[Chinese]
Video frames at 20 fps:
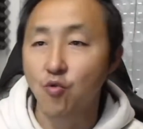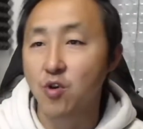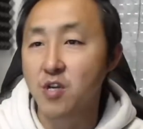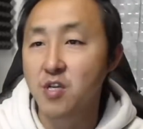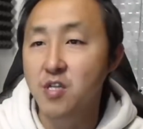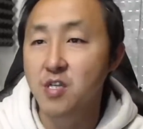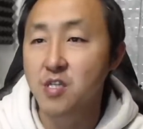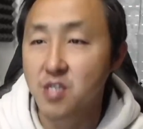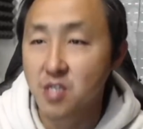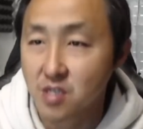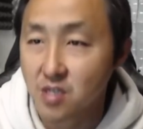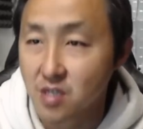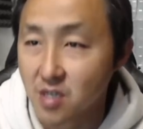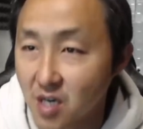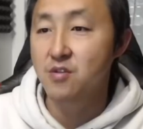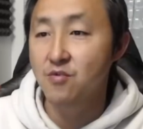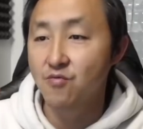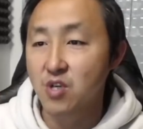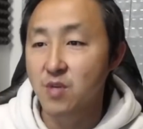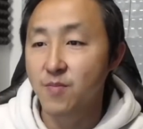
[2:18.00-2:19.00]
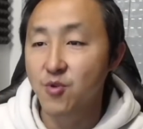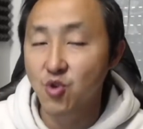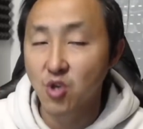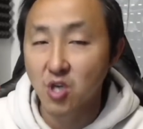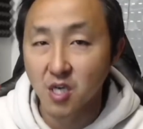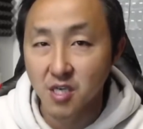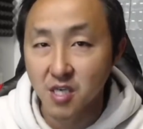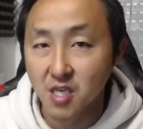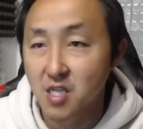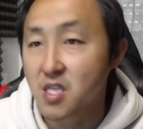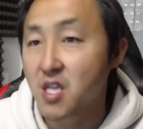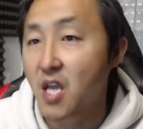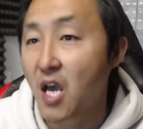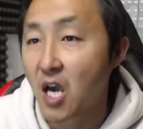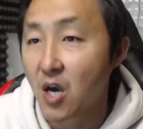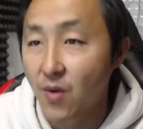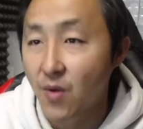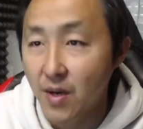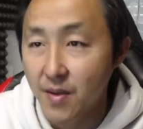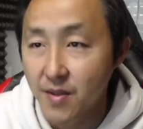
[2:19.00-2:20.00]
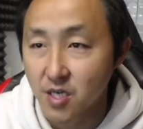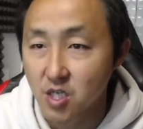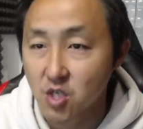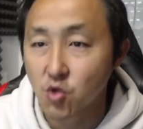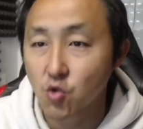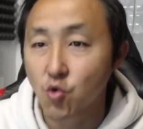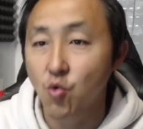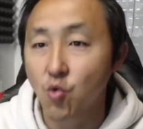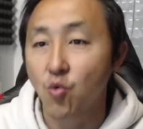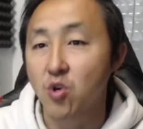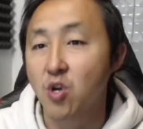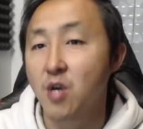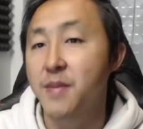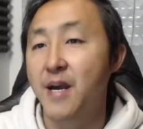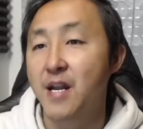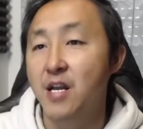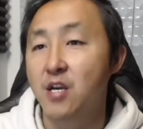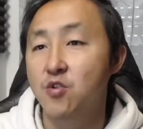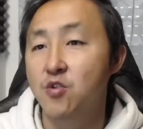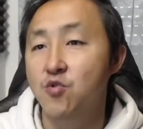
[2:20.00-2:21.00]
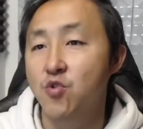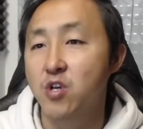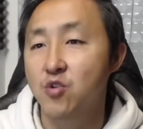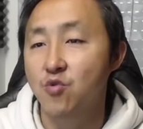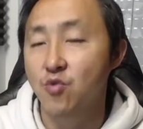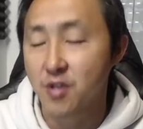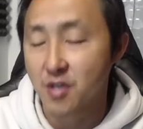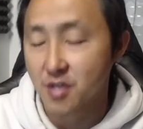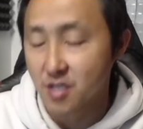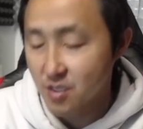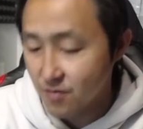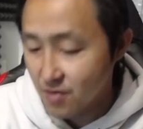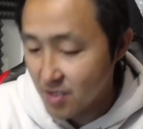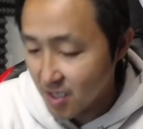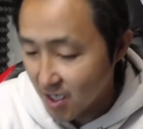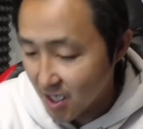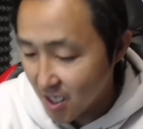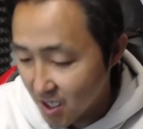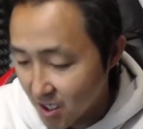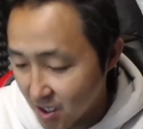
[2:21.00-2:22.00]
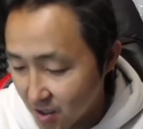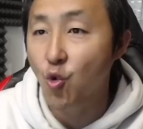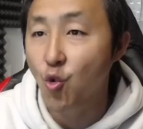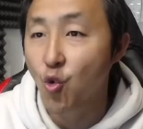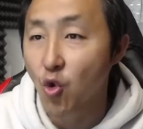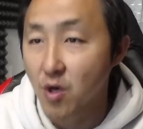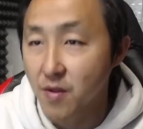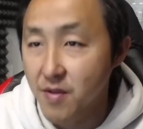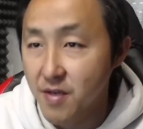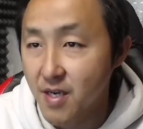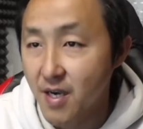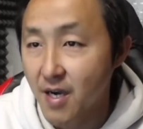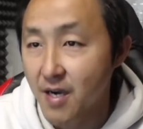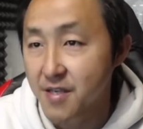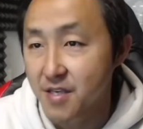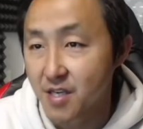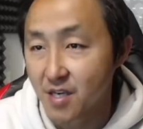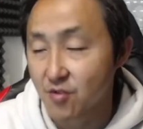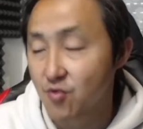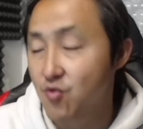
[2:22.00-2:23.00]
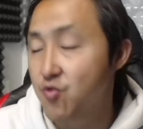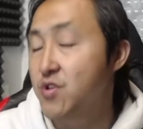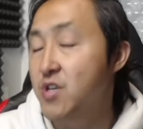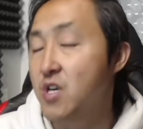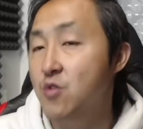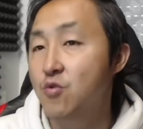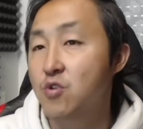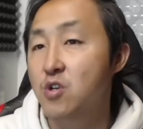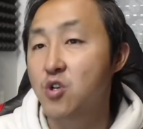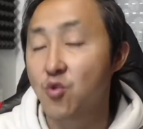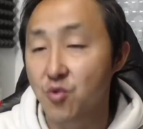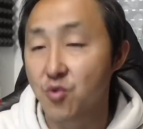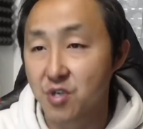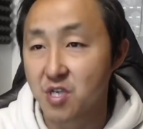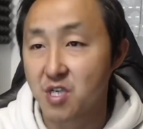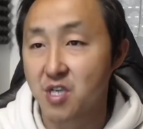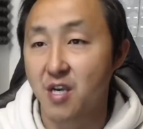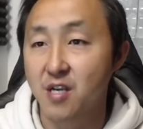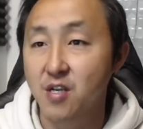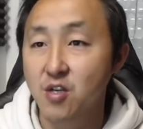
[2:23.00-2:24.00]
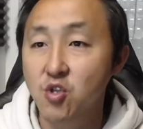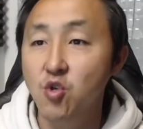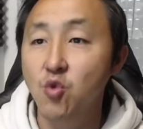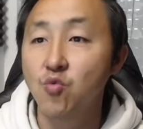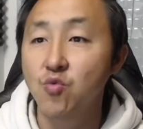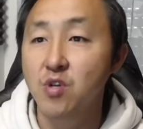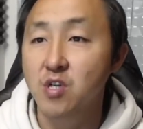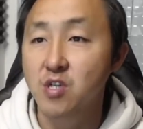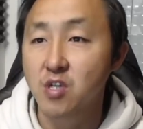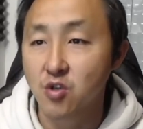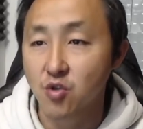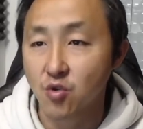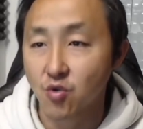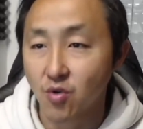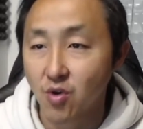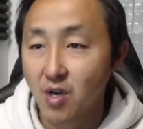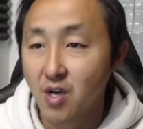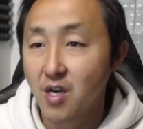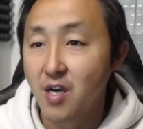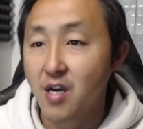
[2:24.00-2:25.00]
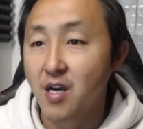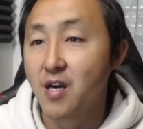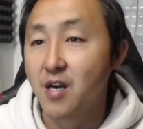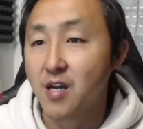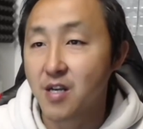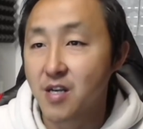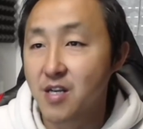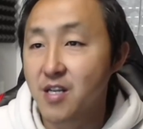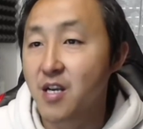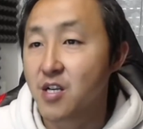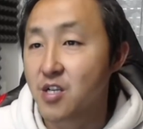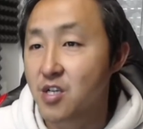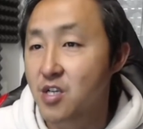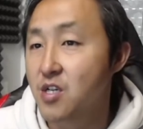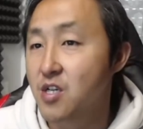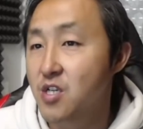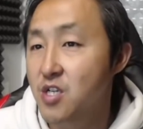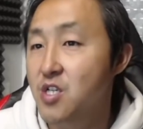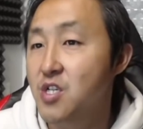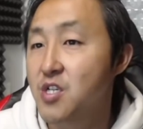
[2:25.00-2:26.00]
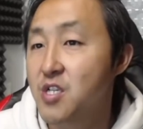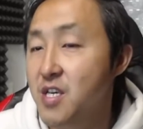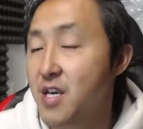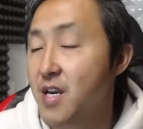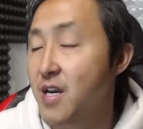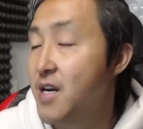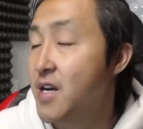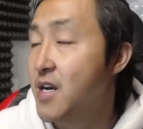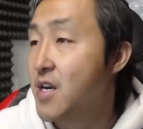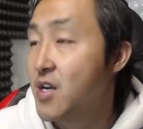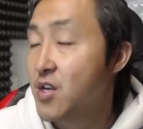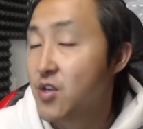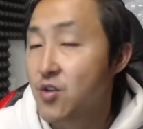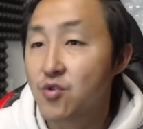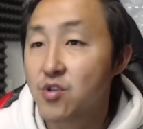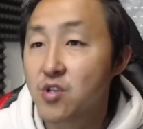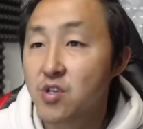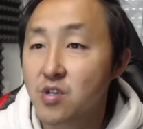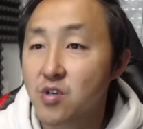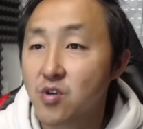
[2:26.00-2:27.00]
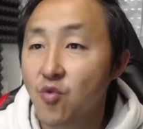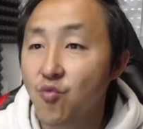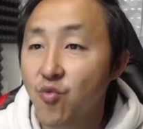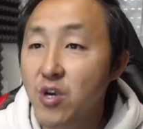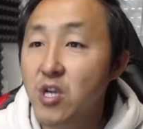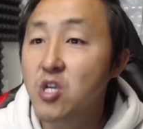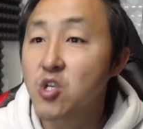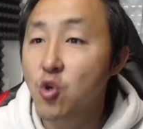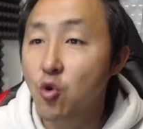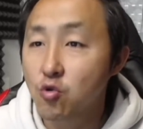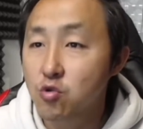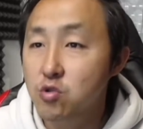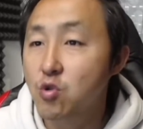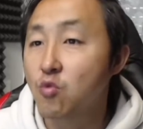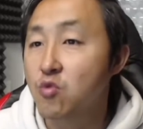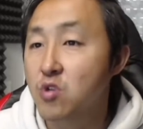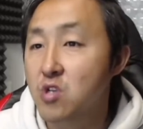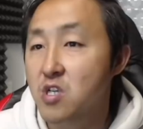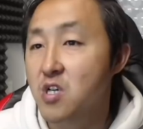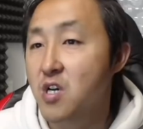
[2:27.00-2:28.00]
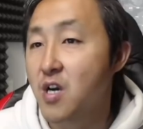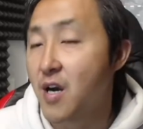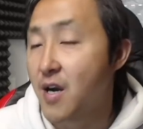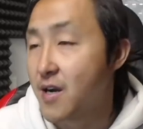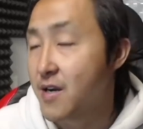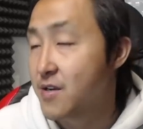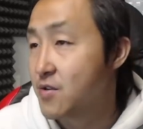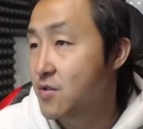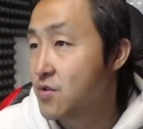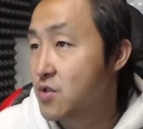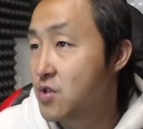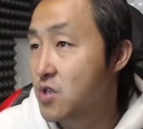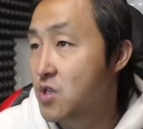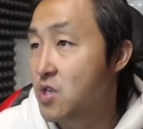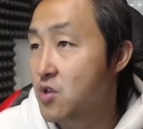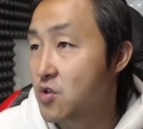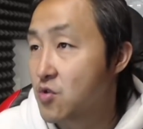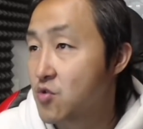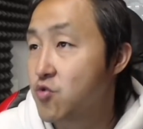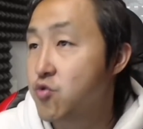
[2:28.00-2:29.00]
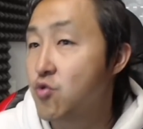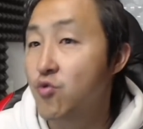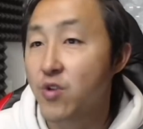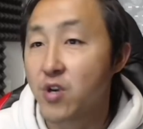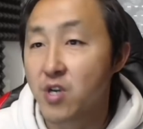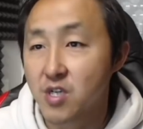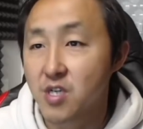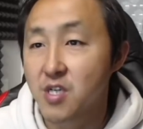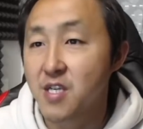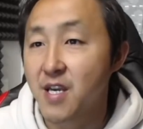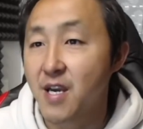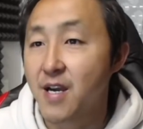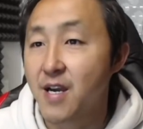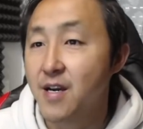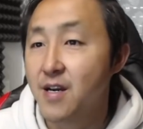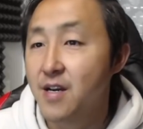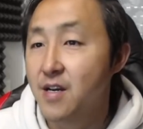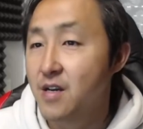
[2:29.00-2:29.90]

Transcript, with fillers: 国内的事情啊，为什么这个一台湾的事故我要拿来说一说呢？因为国内啊也出现过这种严重的这种啊列车事件，就是温州动车啊这个出轨事件，